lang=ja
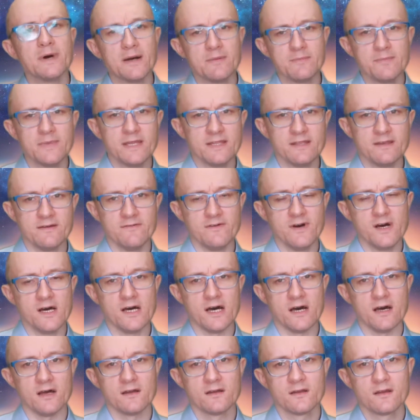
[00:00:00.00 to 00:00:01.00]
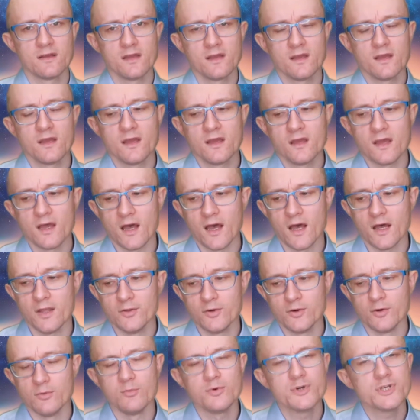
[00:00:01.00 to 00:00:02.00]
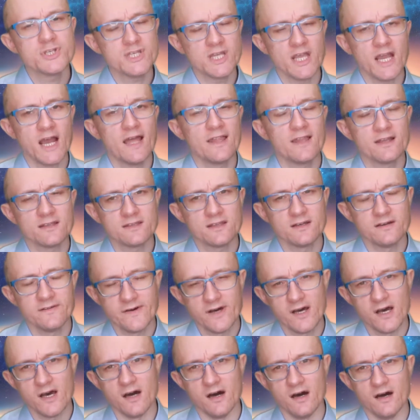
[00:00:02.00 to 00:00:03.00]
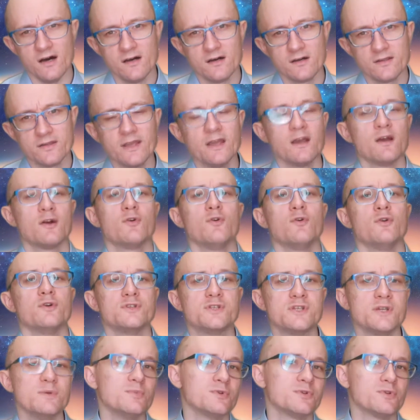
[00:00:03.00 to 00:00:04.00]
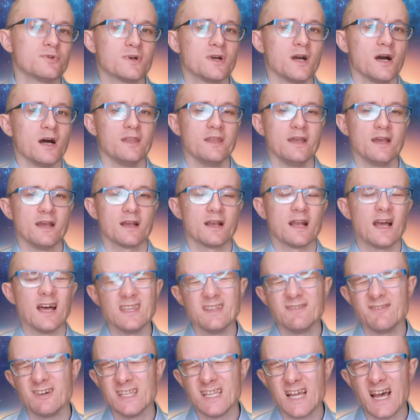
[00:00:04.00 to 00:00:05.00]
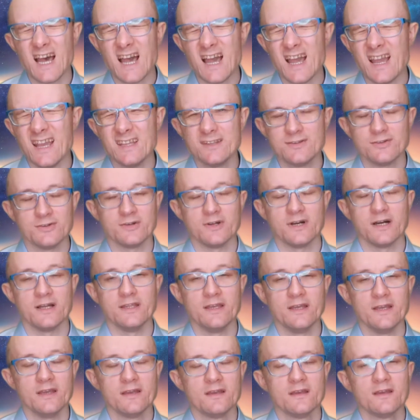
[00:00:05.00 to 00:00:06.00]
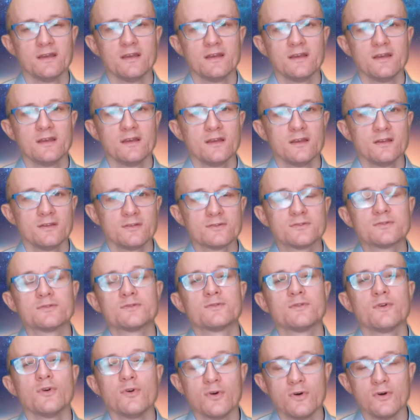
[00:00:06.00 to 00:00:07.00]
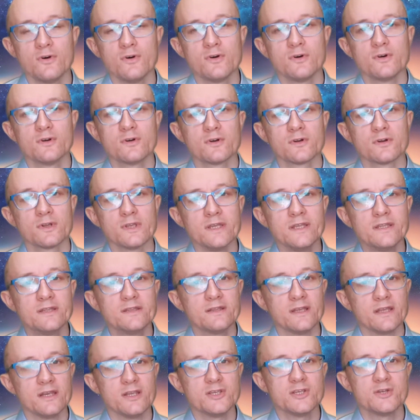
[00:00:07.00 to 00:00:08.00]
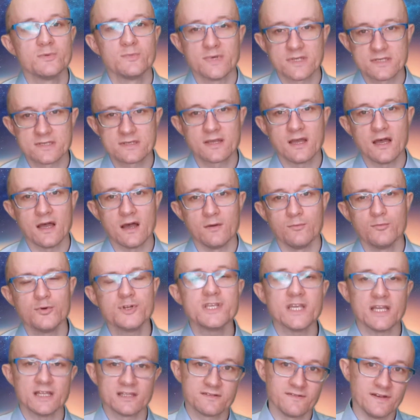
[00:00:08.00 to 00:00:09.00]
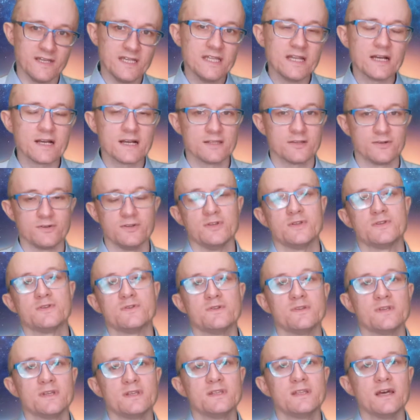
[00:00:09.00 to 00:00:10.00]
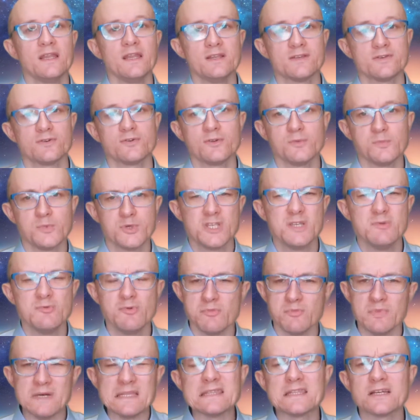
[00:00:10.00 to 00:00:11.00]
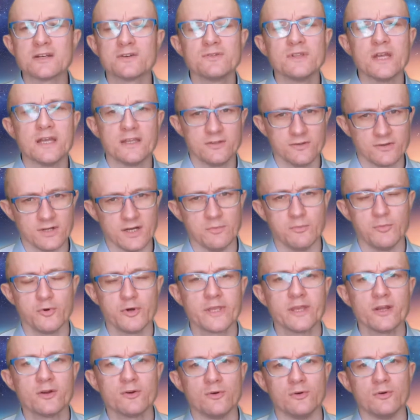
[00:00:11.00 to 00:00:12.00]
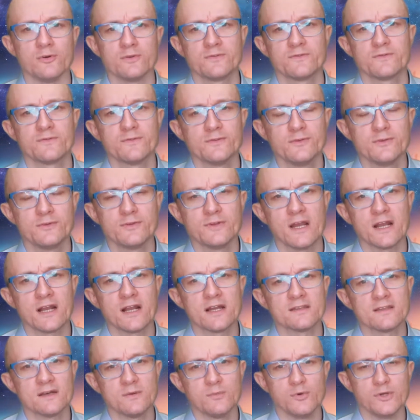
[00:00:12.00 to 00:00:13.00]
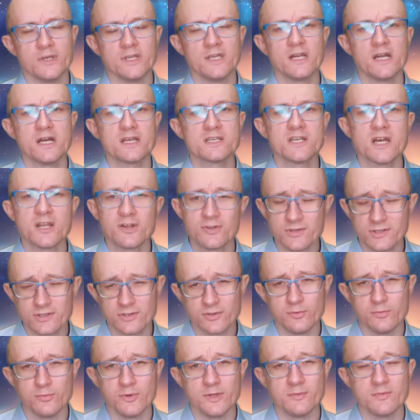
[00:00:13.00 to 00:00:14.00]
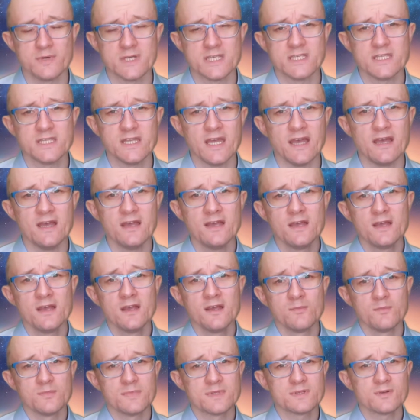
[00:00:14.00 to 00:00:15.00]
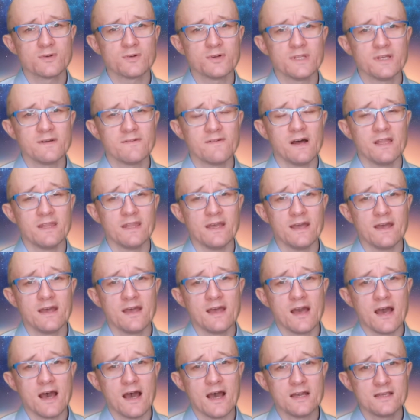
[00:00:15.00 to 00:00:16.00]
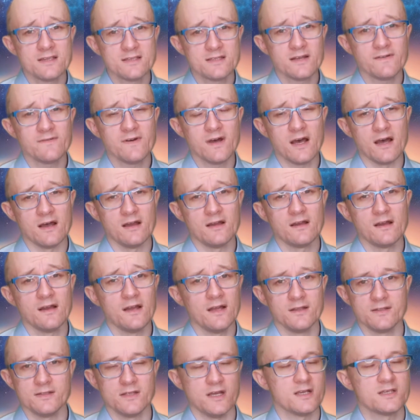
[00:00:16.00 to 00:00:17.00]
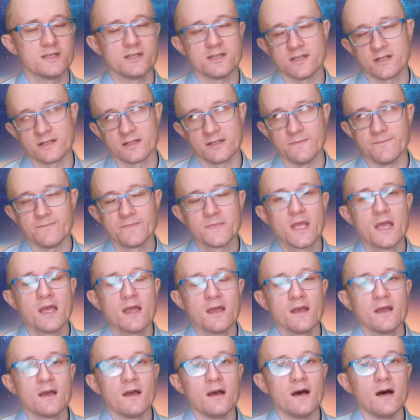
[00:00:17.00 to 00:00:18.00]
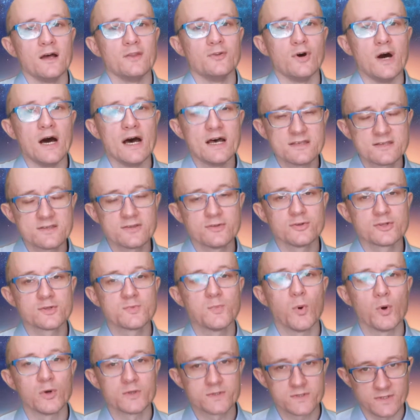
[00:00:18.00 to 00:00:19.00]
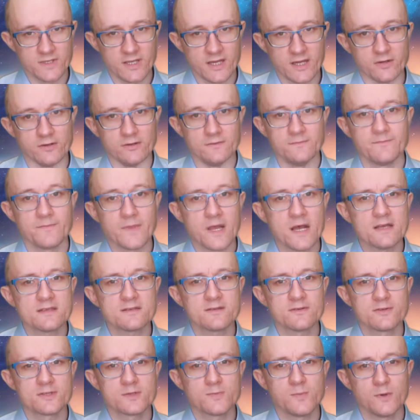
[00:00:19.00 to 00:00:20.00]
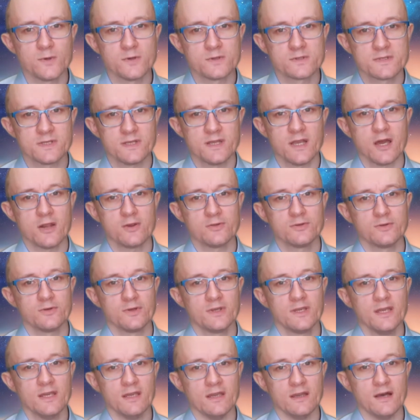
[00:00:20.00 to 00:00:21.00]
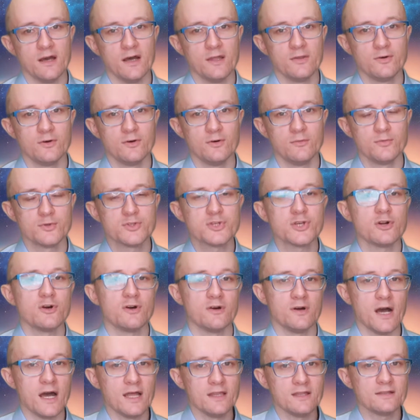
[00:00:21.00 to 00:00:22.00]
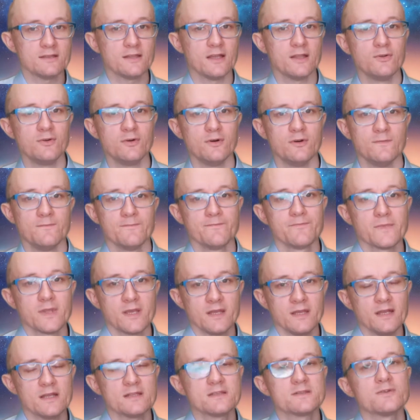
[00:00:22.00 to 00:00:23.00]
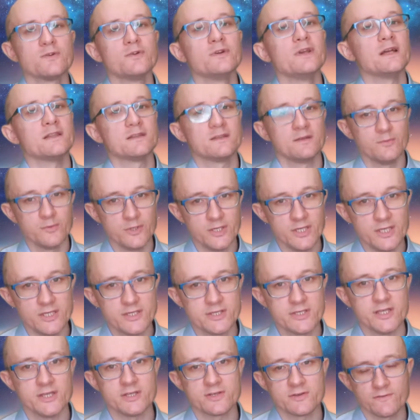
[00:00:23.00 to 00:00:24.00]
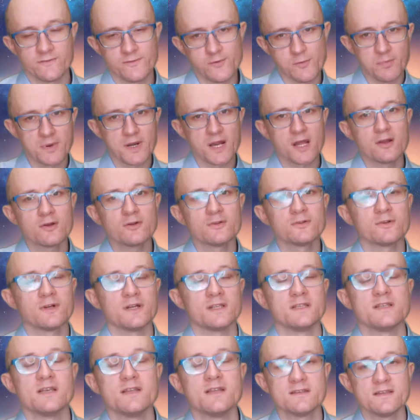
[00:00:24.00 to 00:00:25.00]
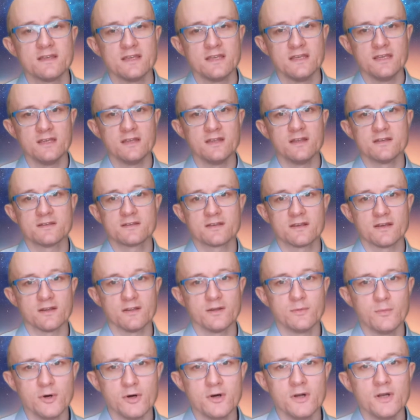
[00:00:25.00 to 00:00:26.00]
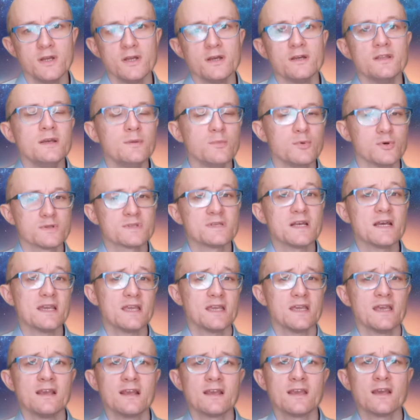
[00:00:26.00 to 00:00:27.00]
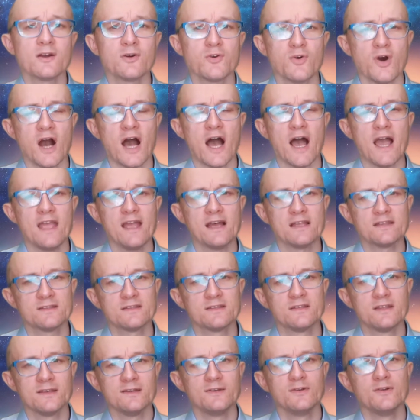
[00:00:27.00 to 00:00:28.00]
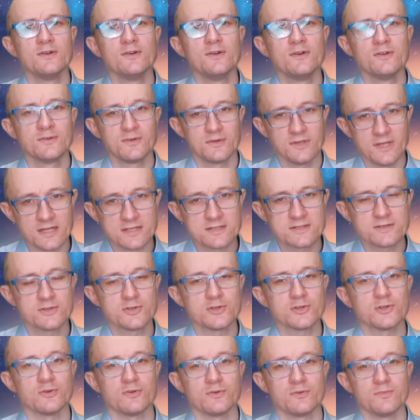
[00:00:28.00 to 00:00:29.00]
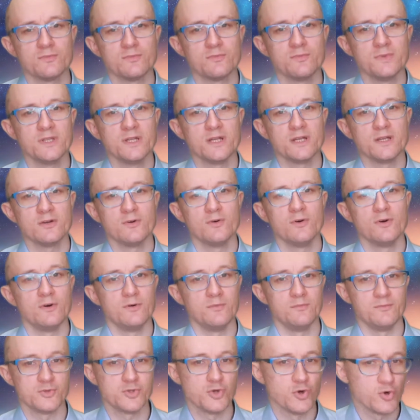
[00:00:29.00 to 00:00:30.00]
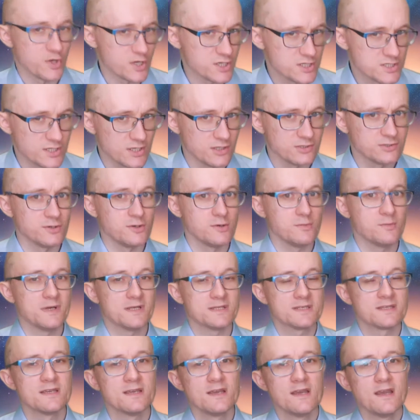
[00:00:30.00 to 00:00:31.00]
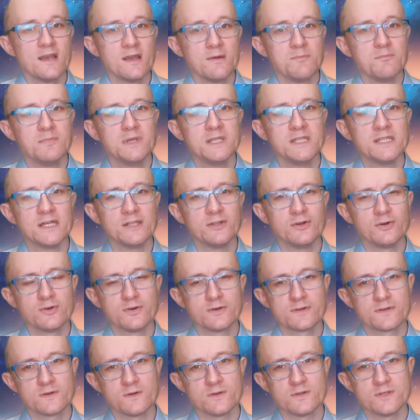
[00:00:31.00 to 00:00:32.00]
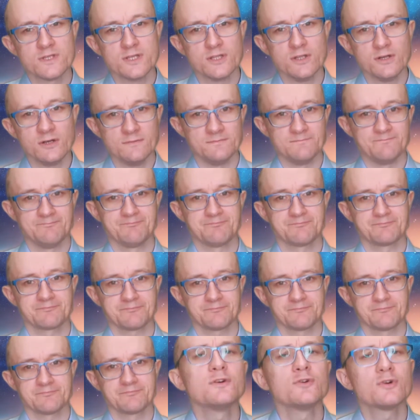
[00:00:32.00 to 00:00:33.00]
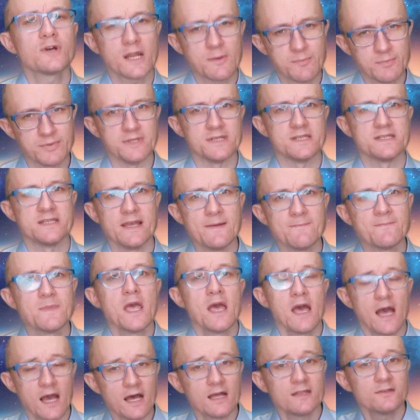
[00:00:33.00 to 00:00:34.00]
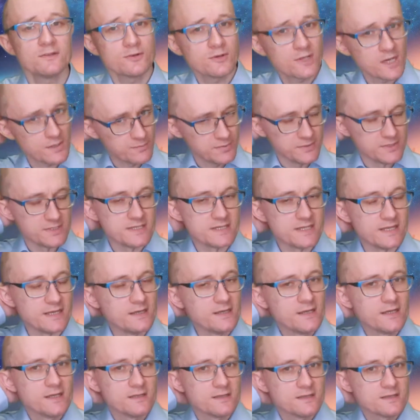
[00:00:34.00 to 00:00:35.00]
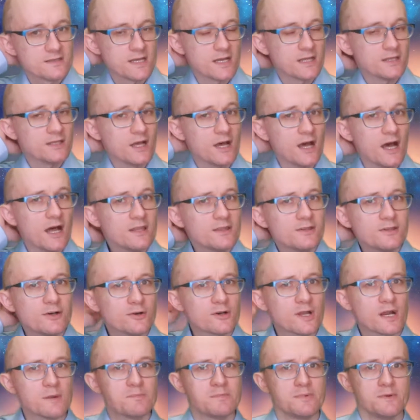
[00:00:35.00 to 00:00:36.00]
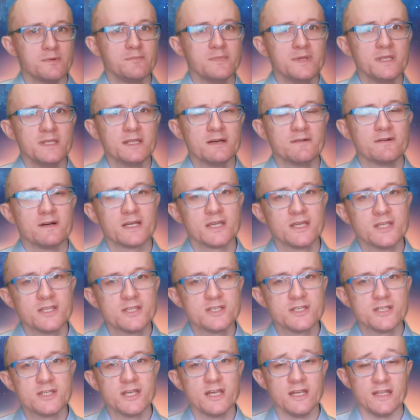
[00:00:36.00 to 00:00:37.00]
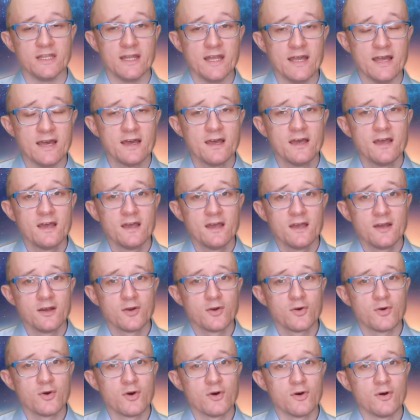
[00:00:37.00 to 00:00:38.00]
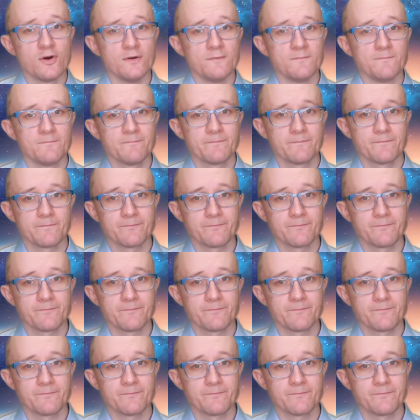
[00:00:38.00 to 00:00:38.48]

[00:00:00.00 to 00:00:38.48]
番目ではあのもしあなたはねこうジムとかね金はないとかねと言ったりしますがもしあなたは田舎とかに住んでたりそこでもジム全くないとかもう結構そういう方もいらっしゃるかと思いましてそこではね明日はあ明日じゃなくてあの、明日のスポーツやる。明日のスポーツやるとき、あの、もちろんあなたのやつをやってもいいし、ソフトプランクとか然いいですけれども、でも最近結構流行ってるのやつ、ちょっとみんなを紹介したいと思います。みんなのご存知のハンドクラップですね。ハンドクラップですね。ハンドクラップみんなはきっちりね、こう、